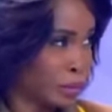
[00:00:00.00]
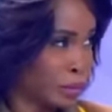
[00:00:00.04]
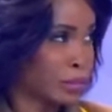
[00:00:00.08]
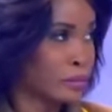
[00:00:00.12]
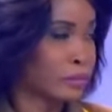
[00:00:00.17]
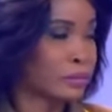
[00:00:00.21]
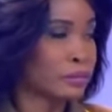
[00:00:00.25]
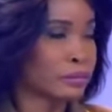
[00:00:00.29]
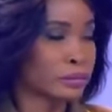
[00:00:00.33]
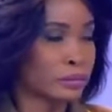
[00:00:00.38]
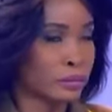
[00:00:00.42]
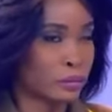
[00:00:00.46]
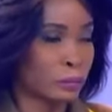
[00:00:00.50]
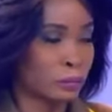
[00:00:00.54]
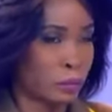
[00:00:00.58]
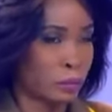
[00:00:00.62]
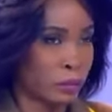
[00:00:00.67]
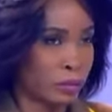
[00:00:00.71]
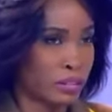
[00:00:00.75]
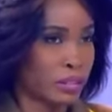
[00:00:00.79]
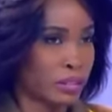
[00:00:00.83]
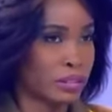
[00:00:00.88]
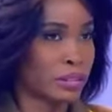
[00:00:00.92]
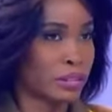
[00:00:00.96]
supondo da
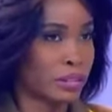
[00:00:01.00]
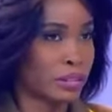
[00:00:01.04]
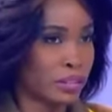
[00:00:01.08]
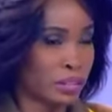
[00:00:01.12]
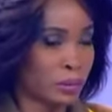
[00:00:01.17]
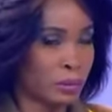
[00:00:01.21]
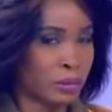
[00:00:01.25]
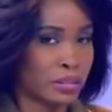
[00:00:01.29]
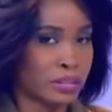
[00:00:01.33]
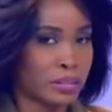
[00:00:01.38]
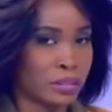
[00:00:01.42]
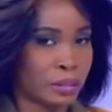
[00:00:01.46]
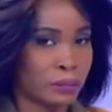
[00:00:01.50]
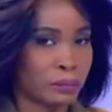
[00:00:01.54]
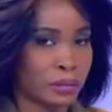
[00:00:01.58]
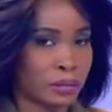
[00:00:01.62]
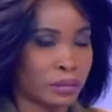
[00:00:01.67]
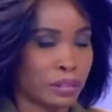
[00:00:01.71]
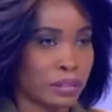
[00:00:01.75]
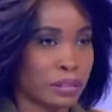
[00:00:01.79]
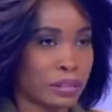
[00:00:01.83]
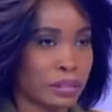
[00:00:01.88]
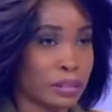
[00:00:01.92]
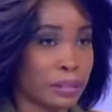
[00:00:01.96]
restauração da
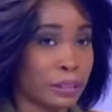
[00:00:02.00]
anarquia.